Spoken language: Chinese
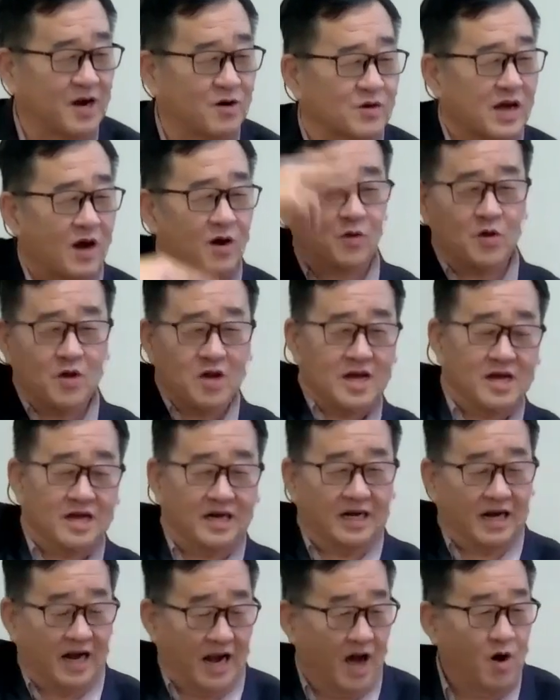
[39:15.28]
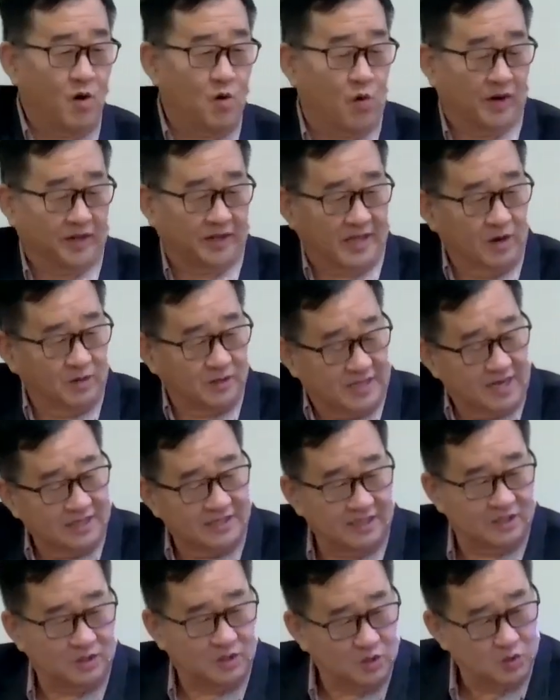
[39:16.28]
高，然后我跳下
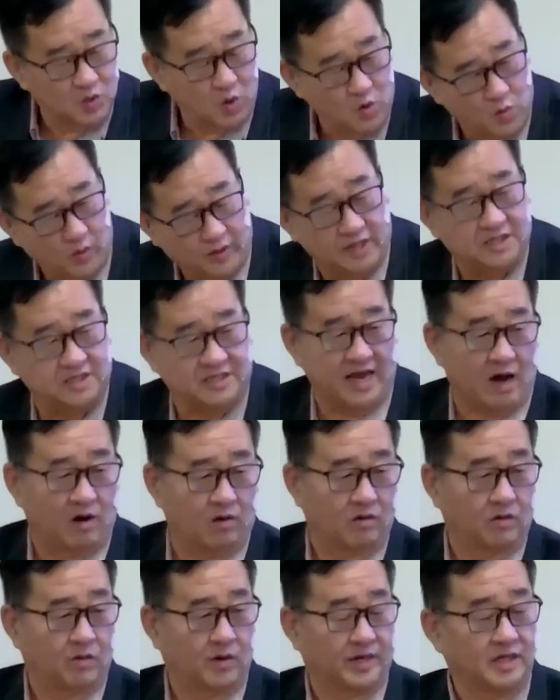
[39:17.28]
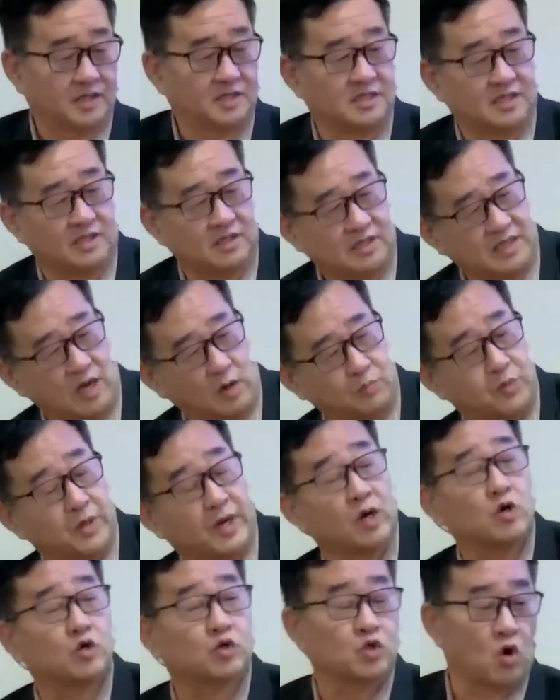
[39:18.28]
去中我的脚，我的脚不能
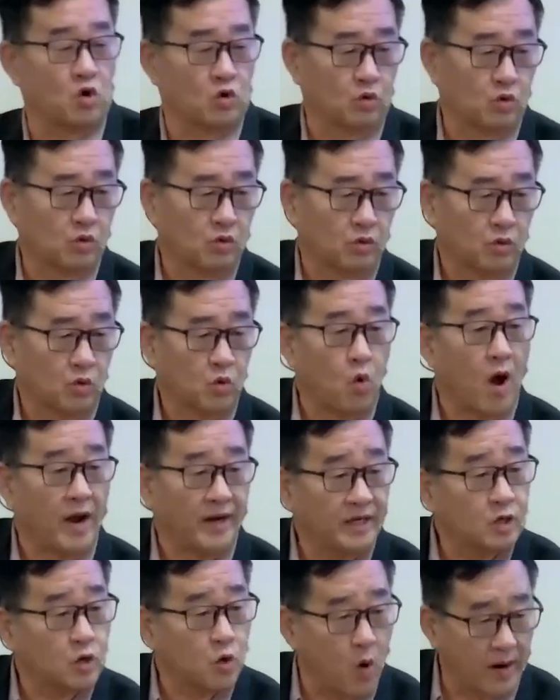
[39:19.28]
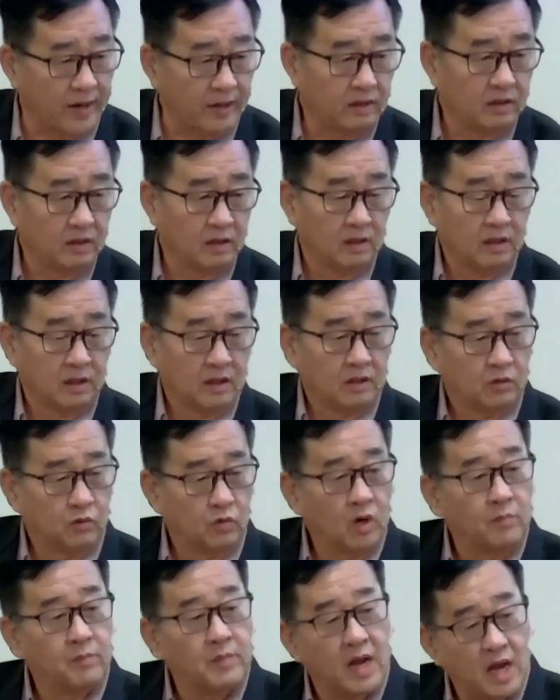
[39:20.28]
够动，拐一拐。
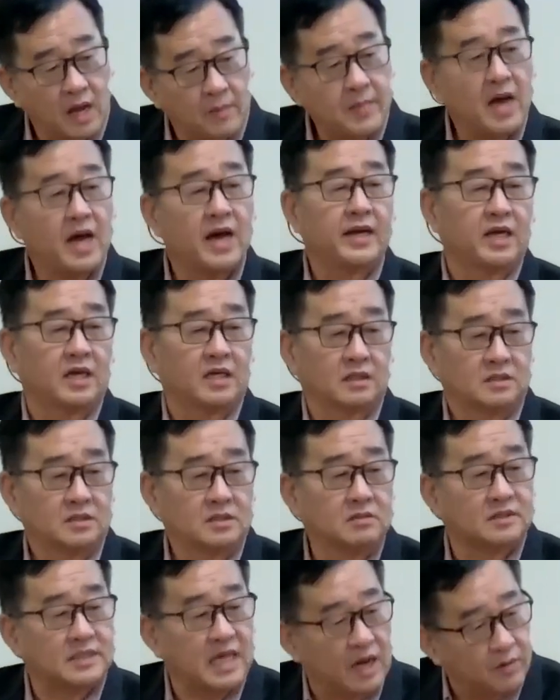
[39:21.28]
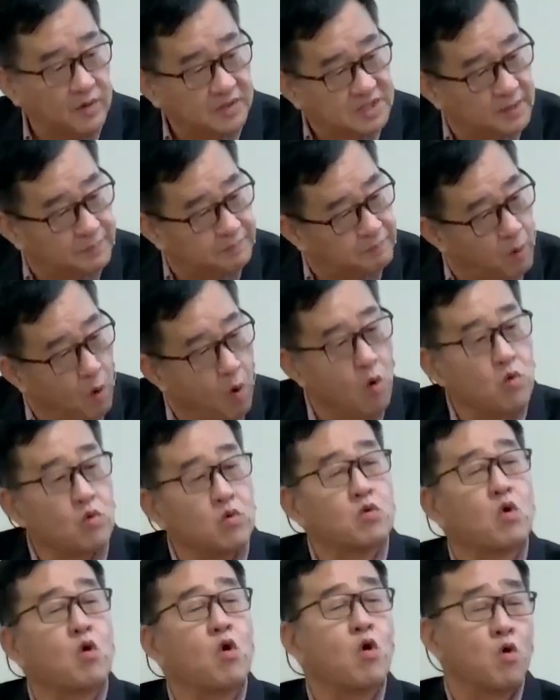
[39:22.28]
我妈妈呢，就带我去崩
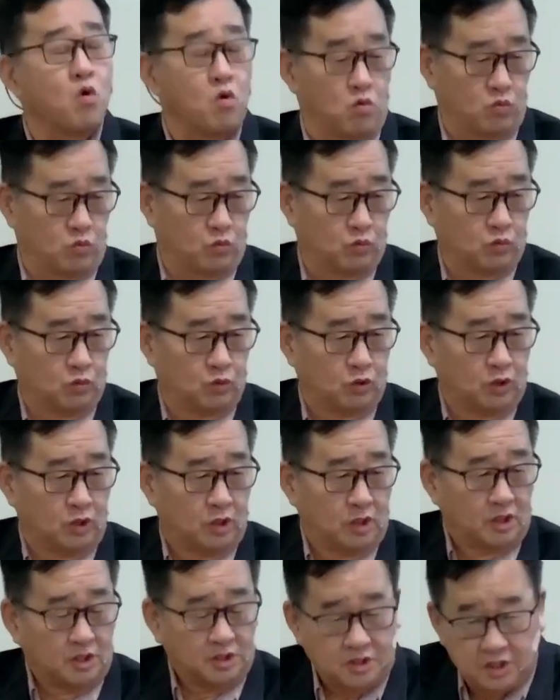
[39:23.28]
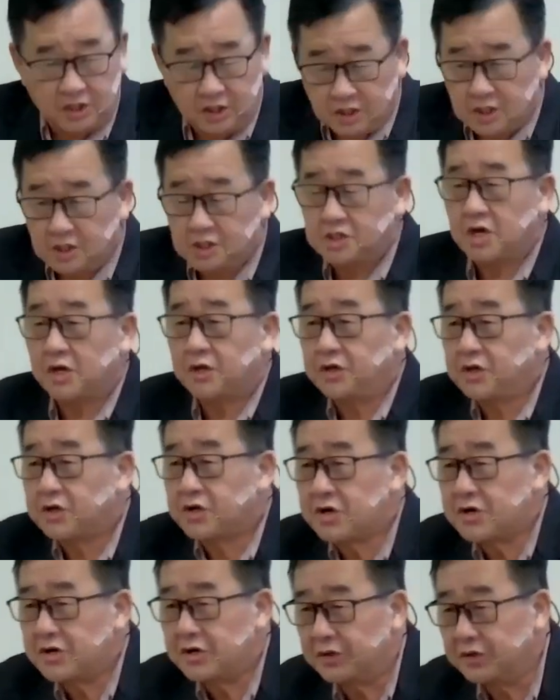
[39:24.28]
过，去见一
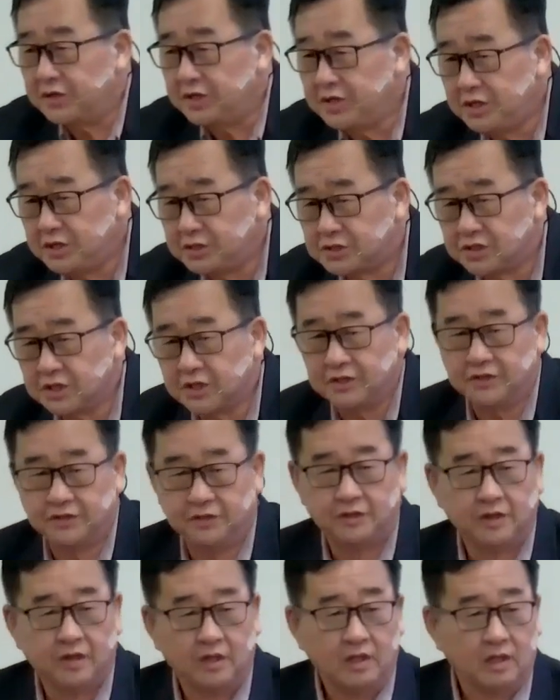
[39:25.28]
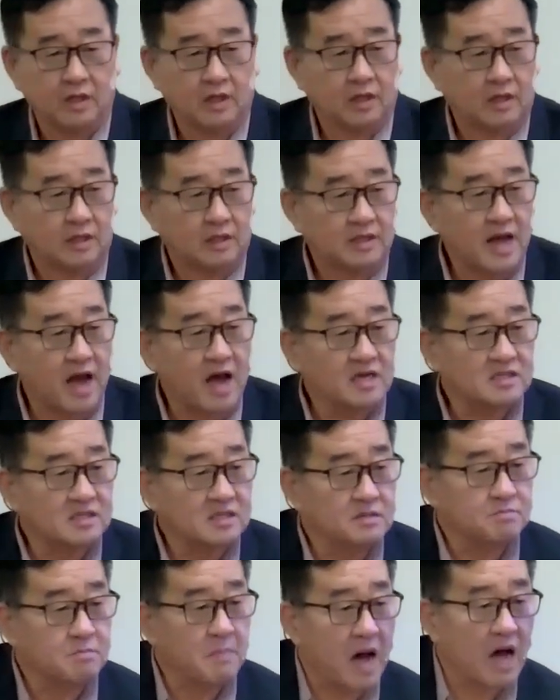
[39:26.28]
个医生，他是
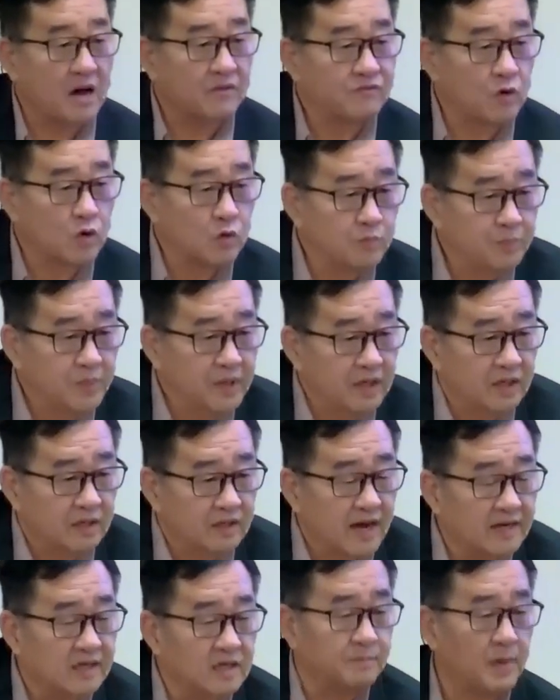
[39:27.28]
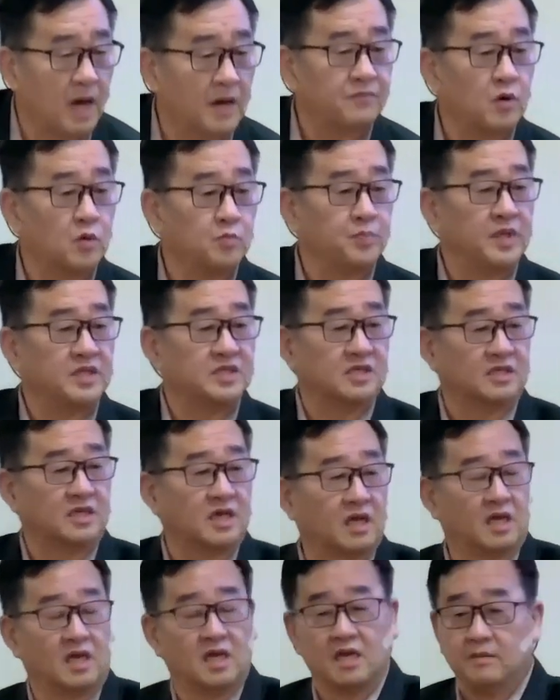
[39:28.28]
麻风病，他的麻风病怎
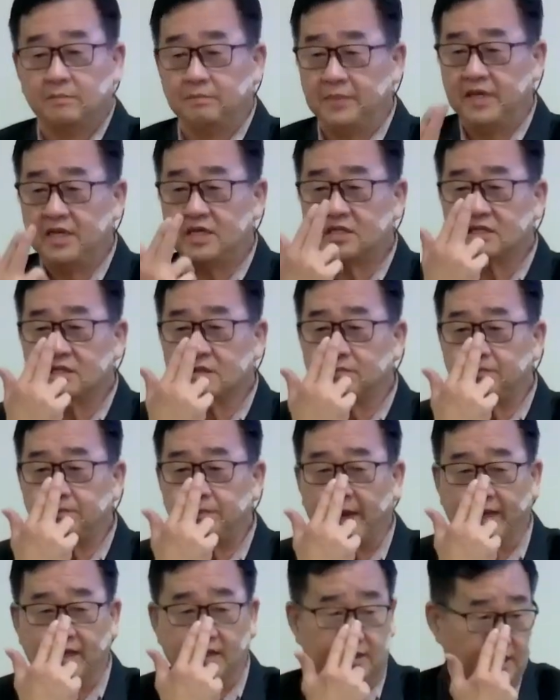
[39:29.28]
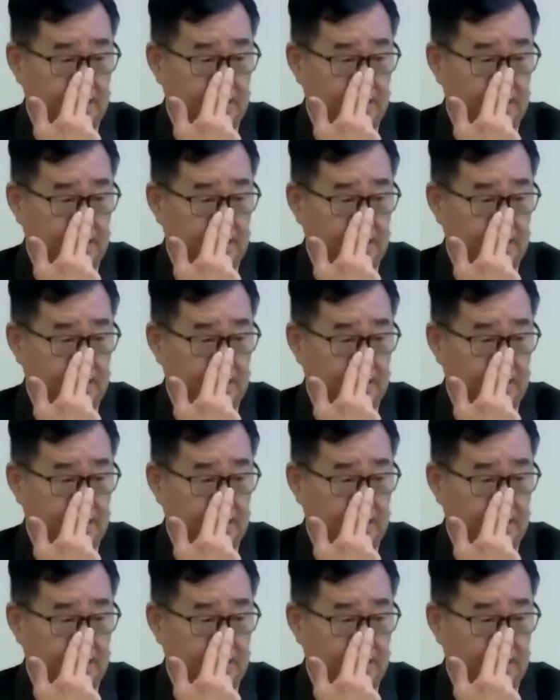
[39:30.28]
样？鼻子扁下